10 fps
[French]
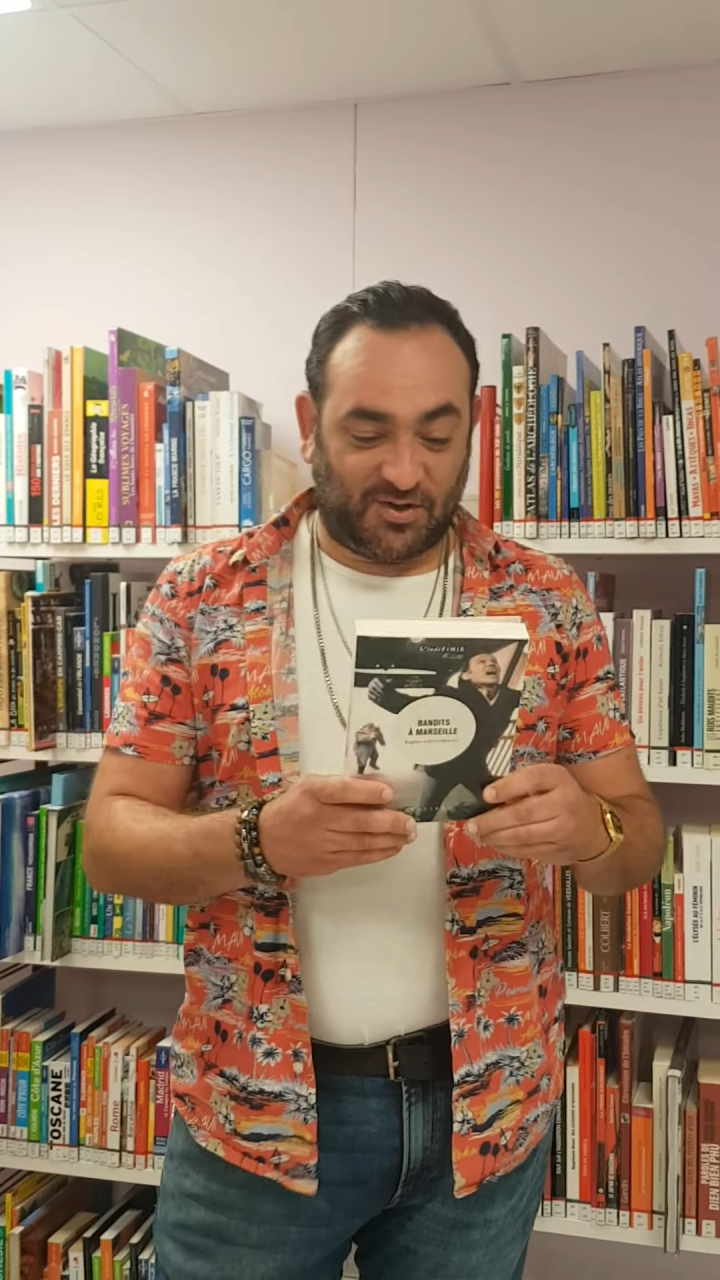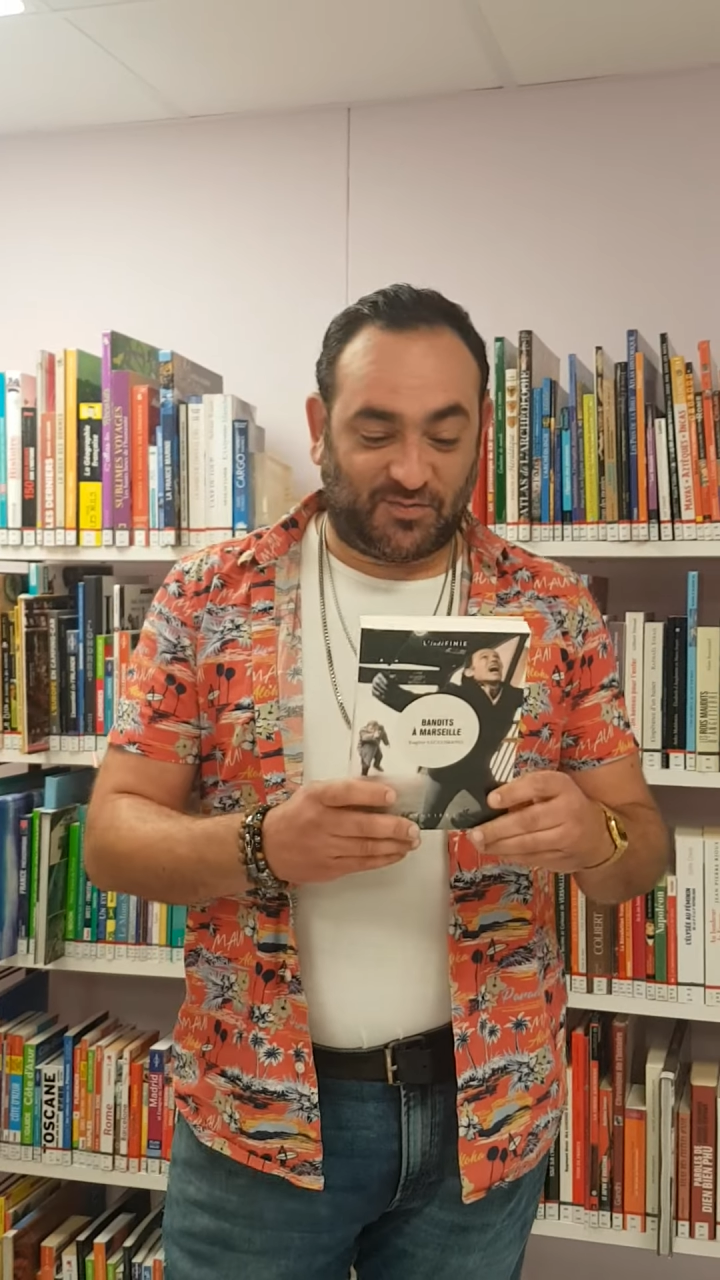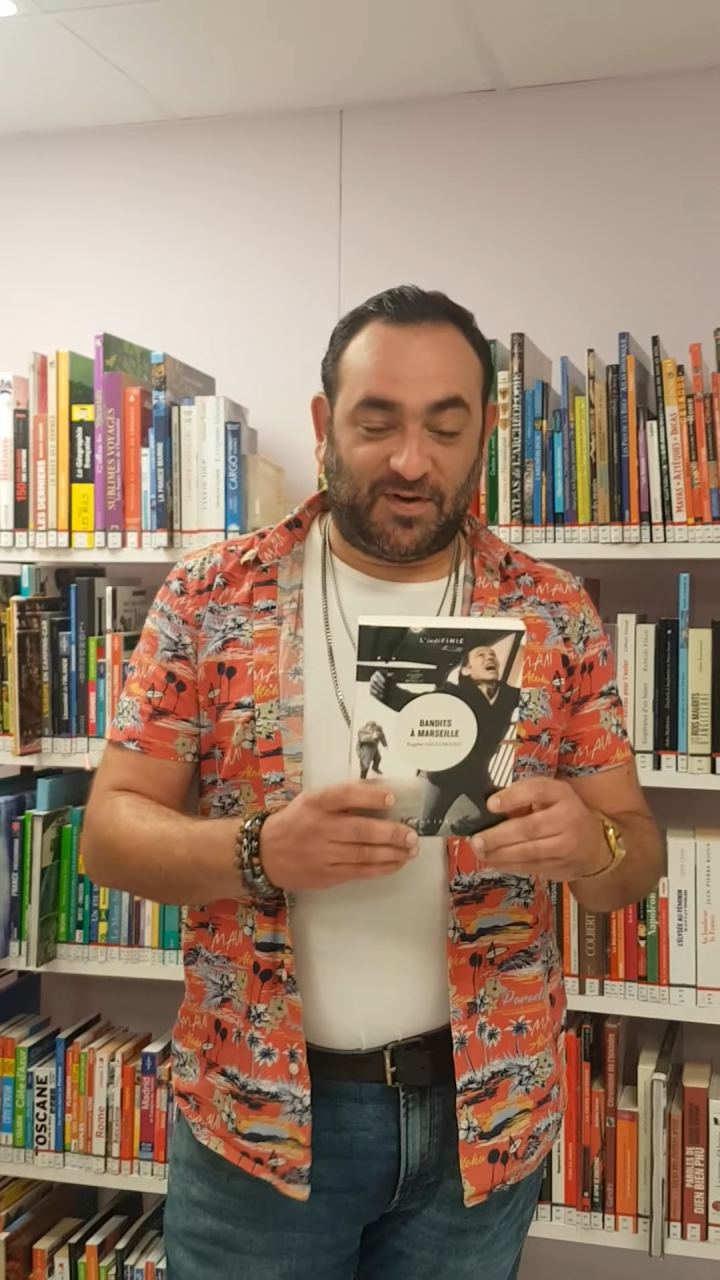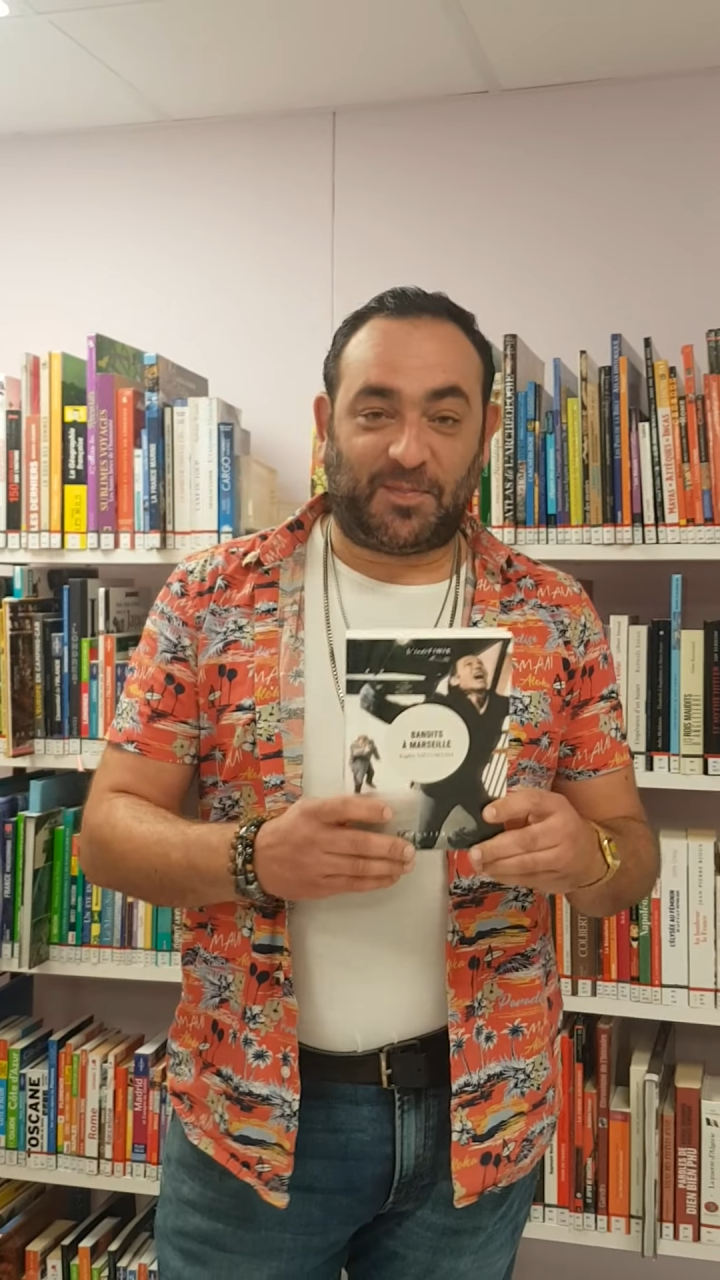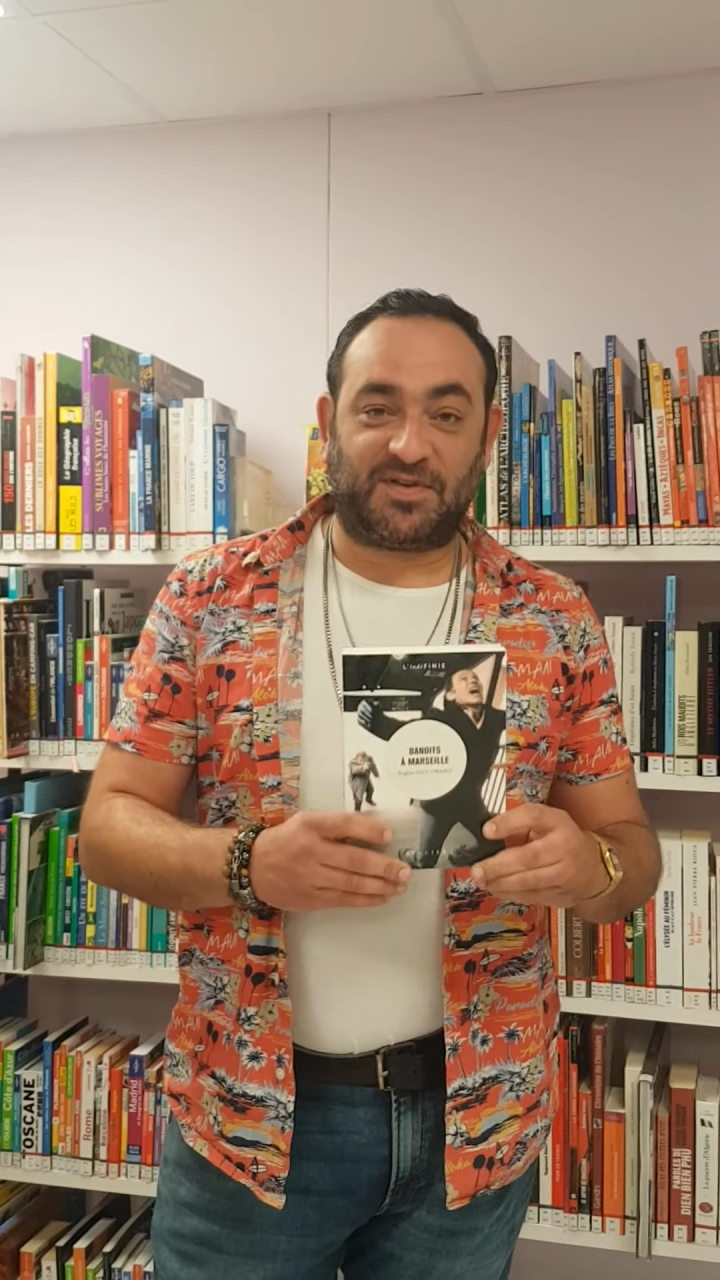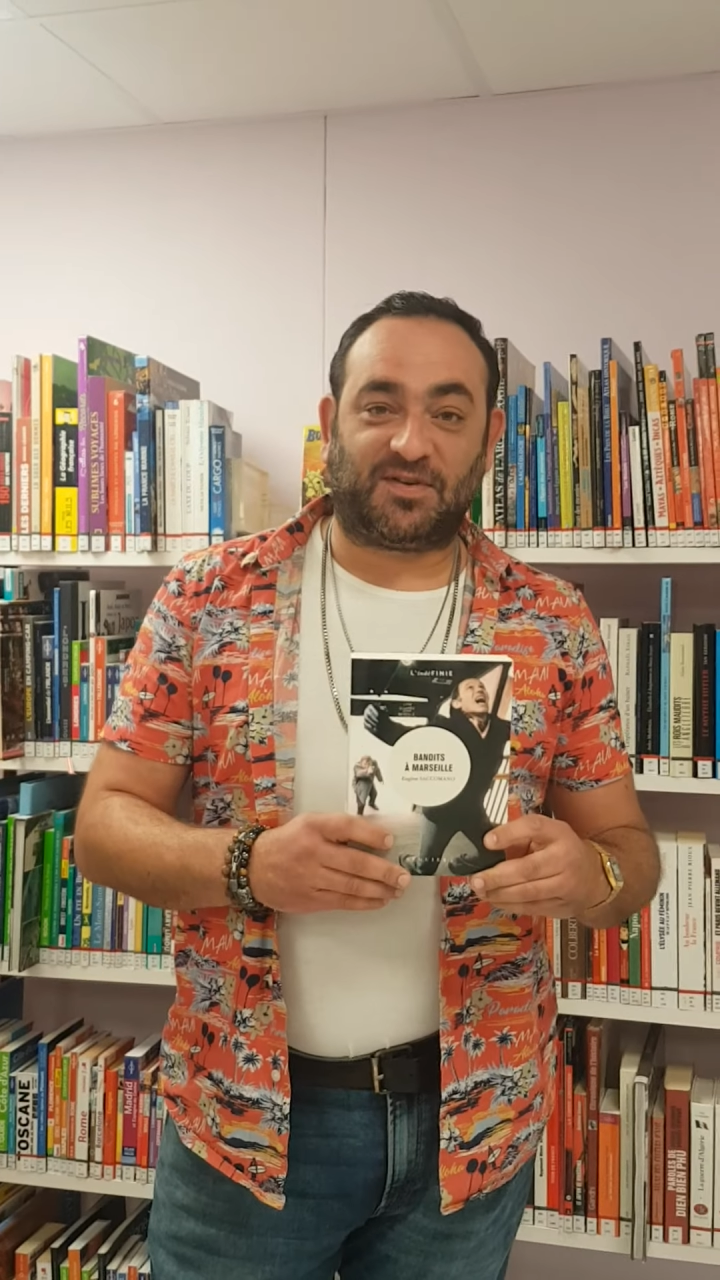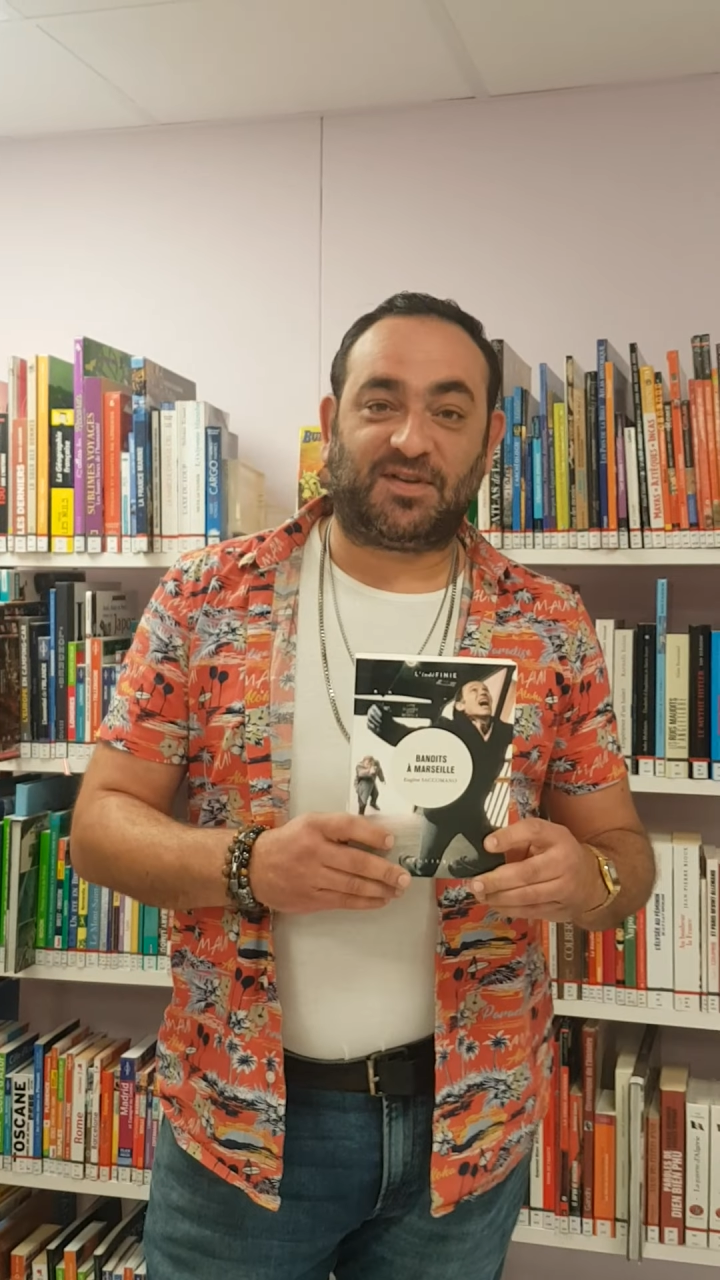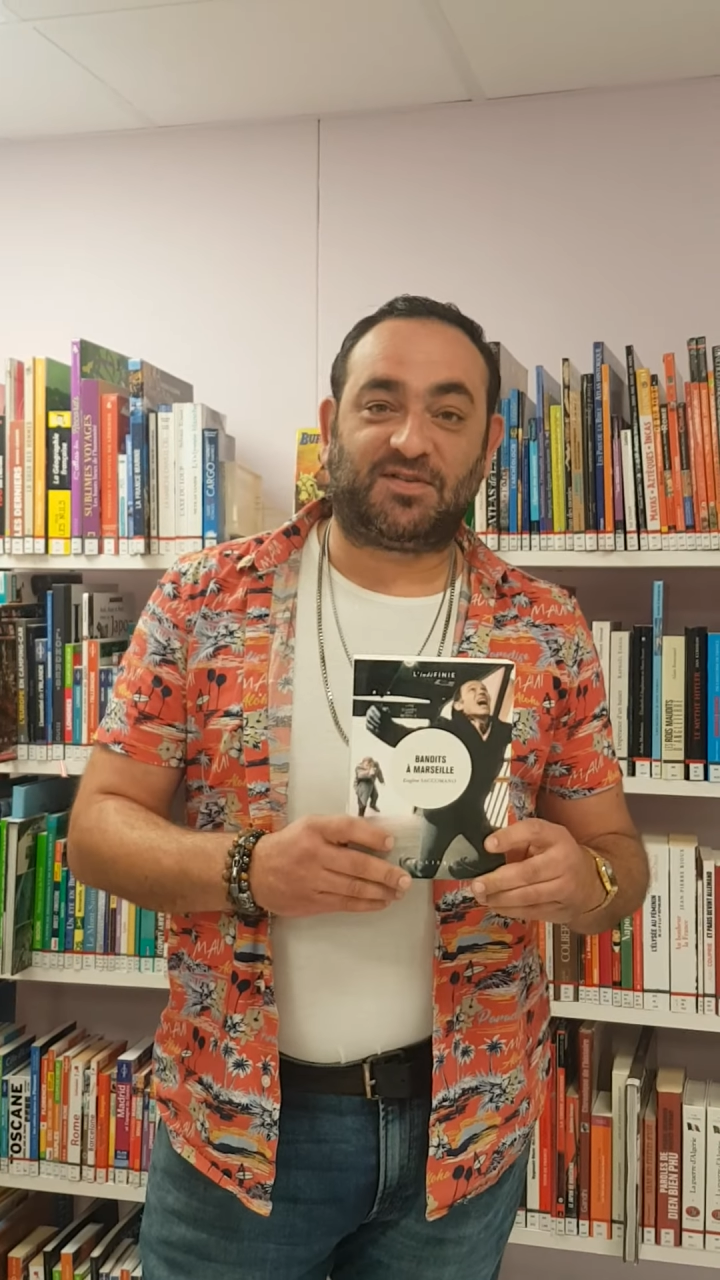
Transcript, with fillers: je voulais vous présenter